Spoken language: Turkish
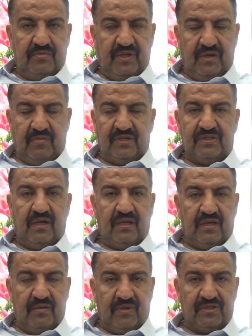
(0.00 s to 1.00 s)
Bir maçla,
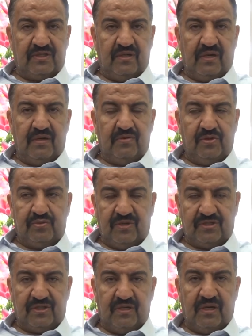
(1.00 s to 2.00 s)
iki maçla, üç
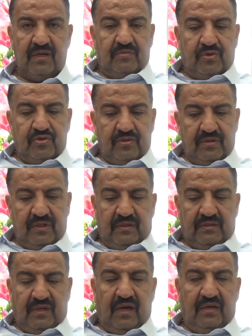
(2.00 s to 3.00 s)
maçla bunun
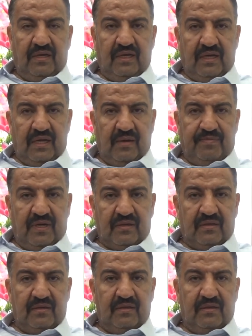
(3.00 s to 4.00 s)
tahlilini yapmak
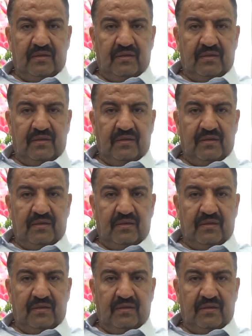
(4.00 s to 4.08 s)
e,